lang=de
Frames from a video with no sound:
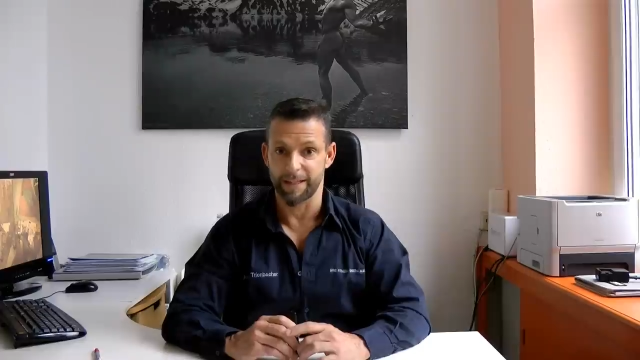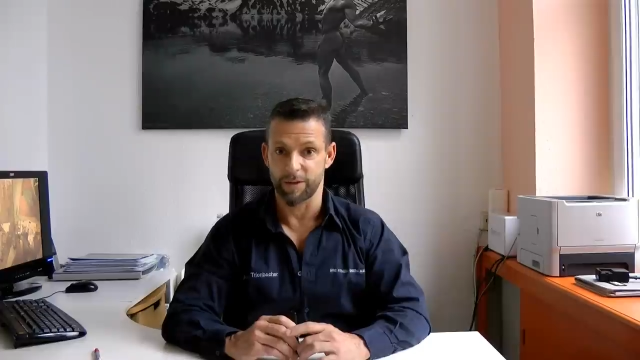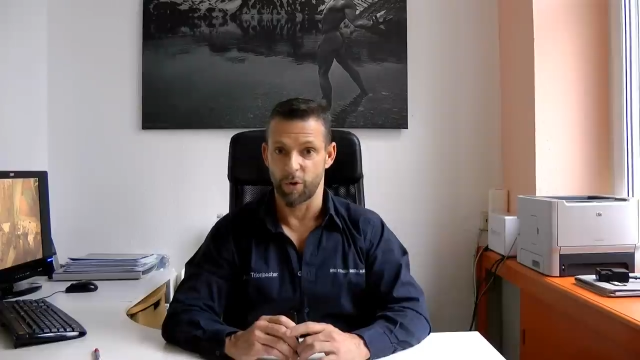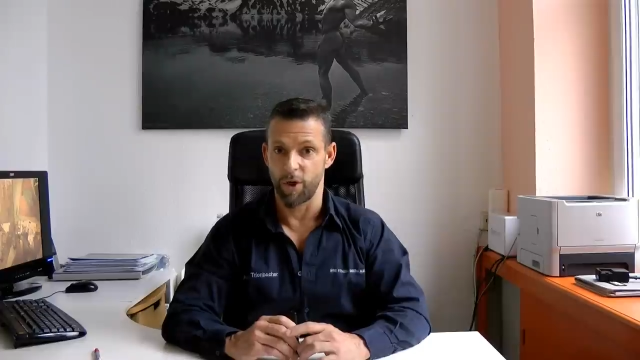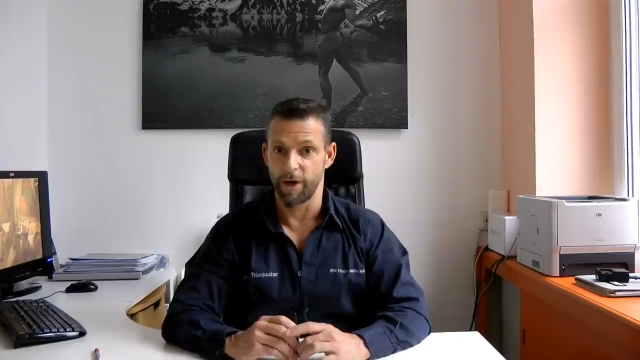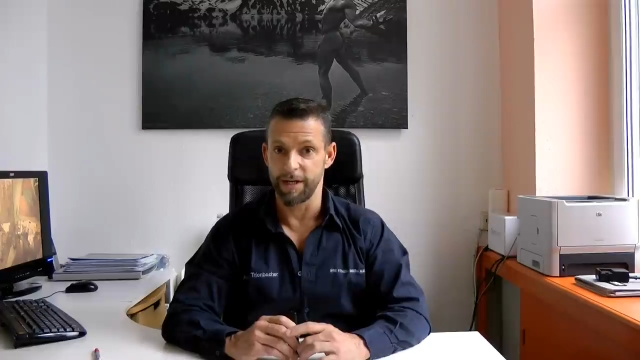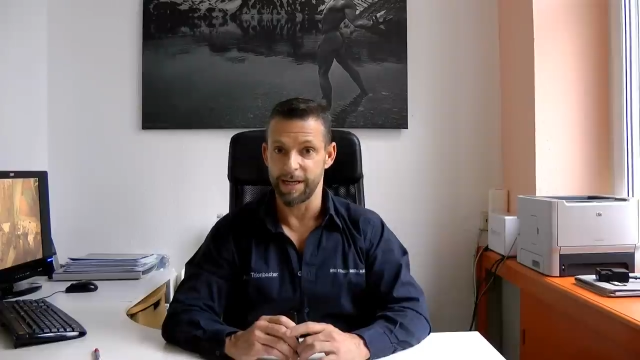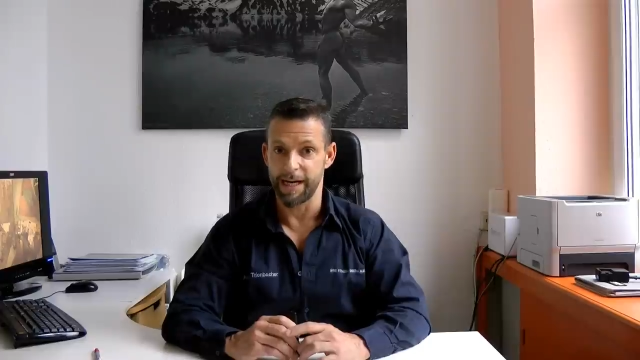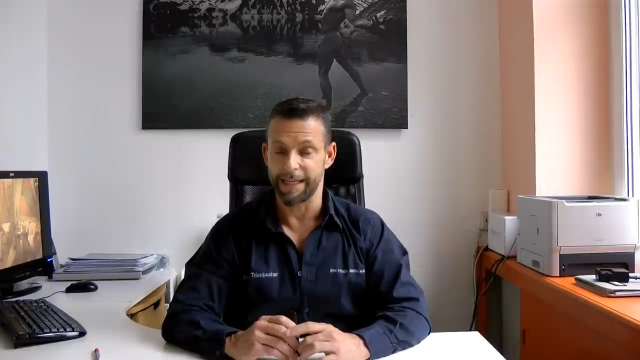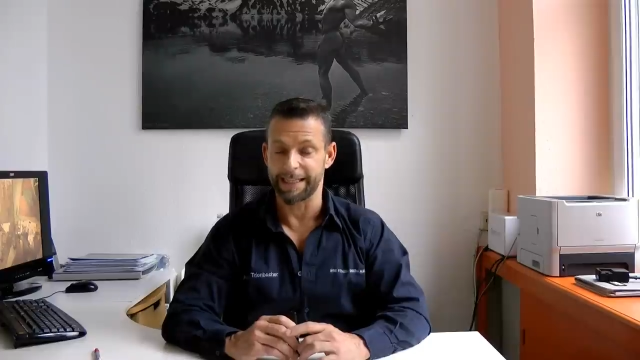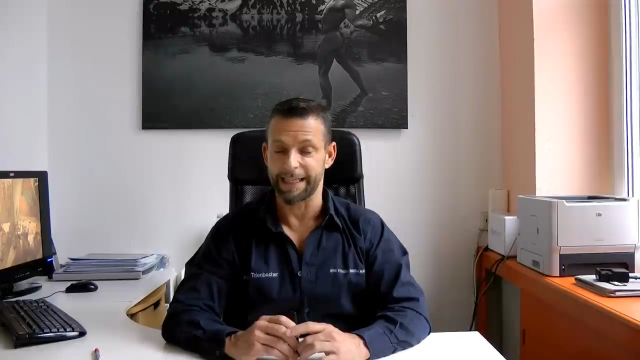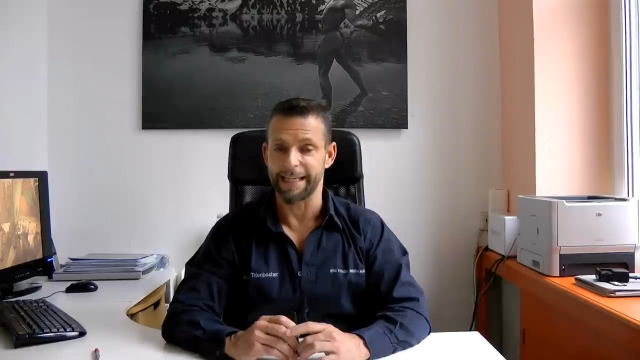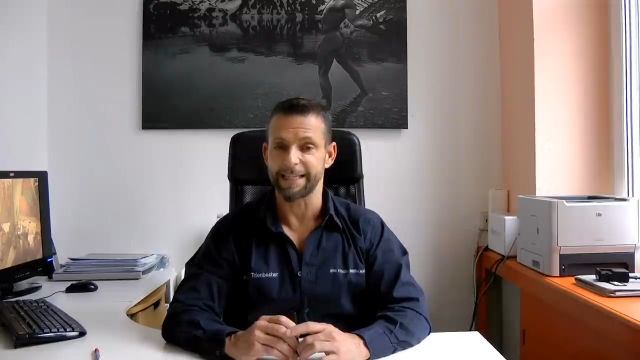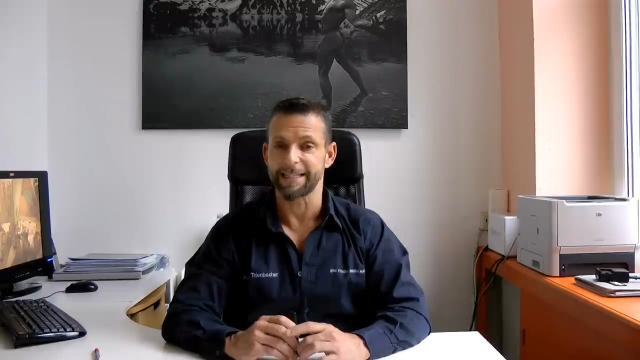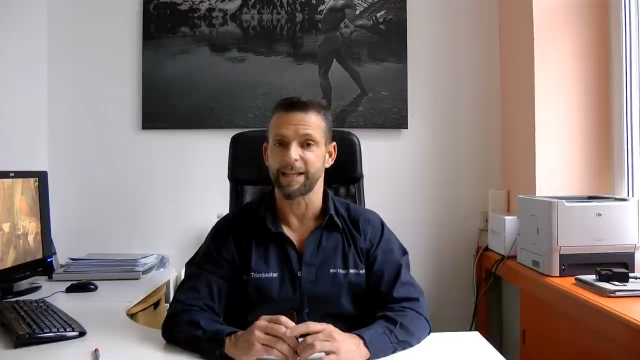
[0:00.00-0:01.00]
zu hören.
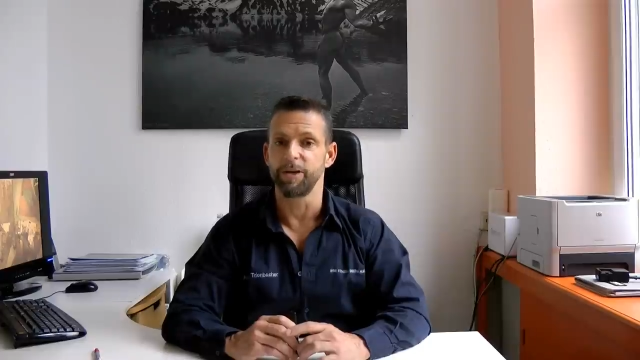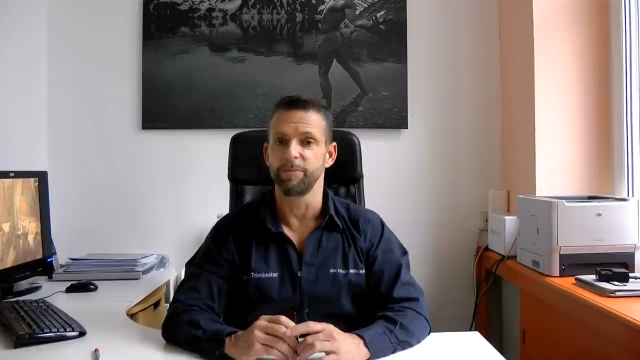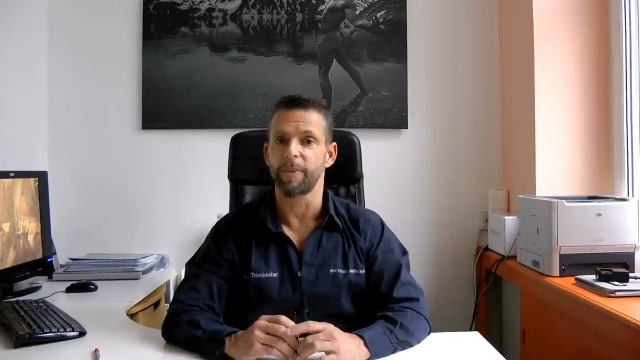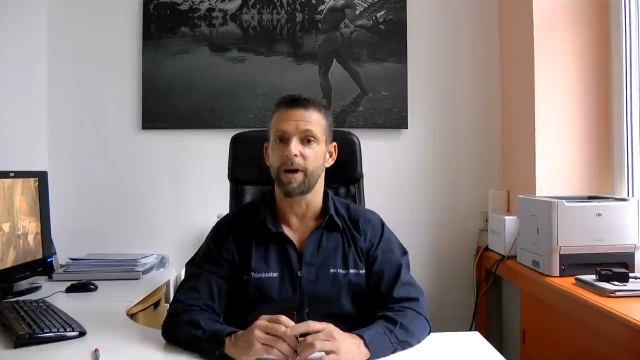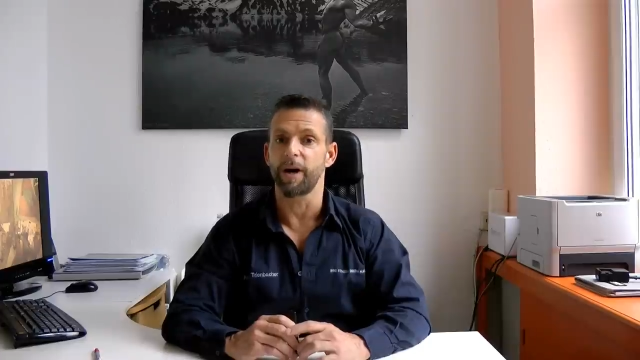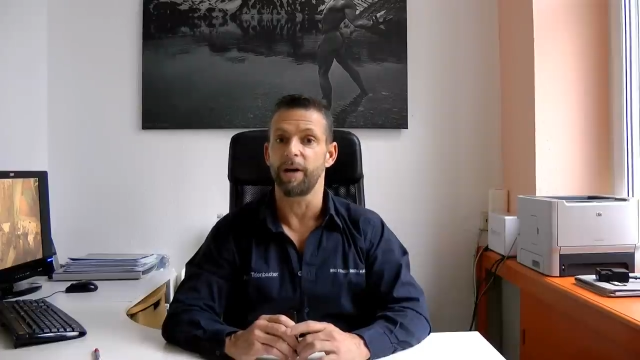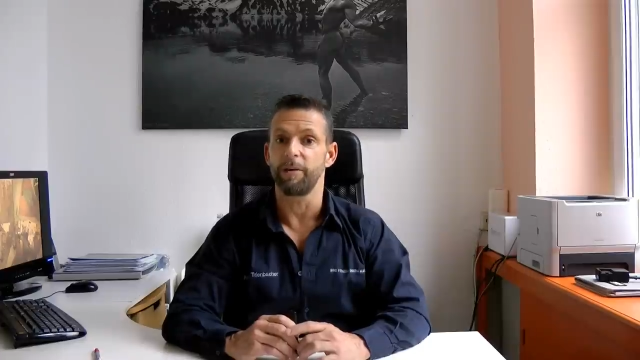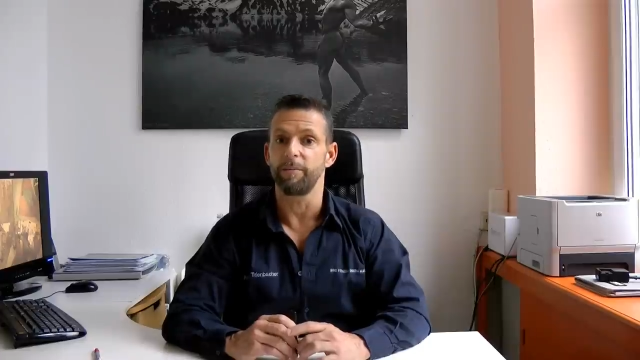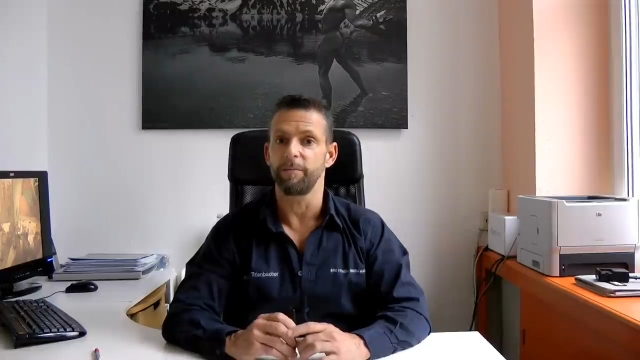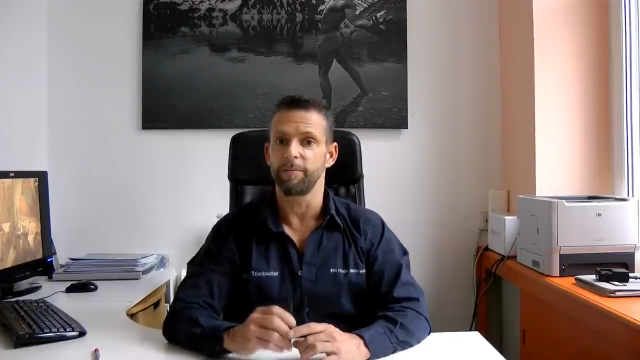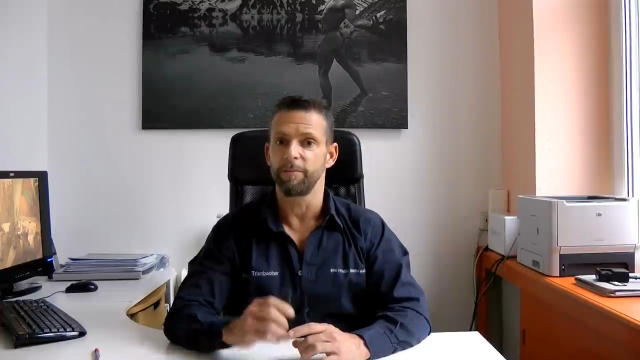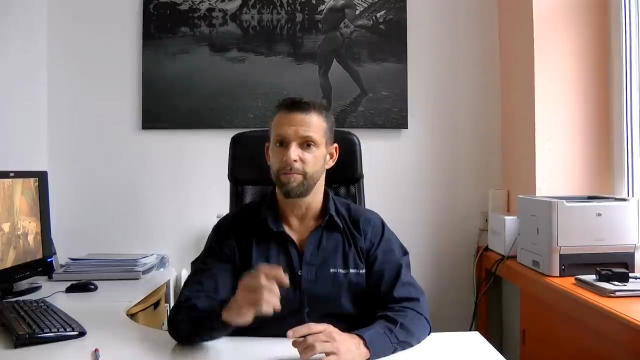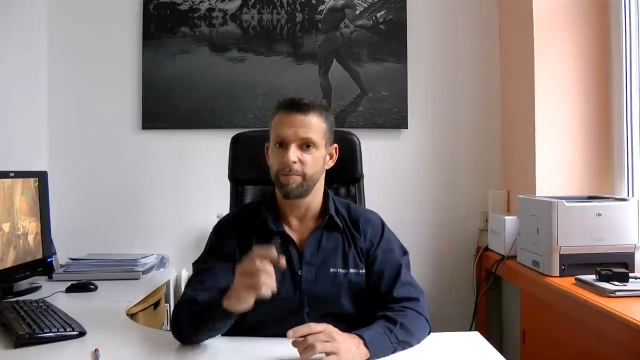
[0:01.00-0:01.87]
Andreas Trienbacher,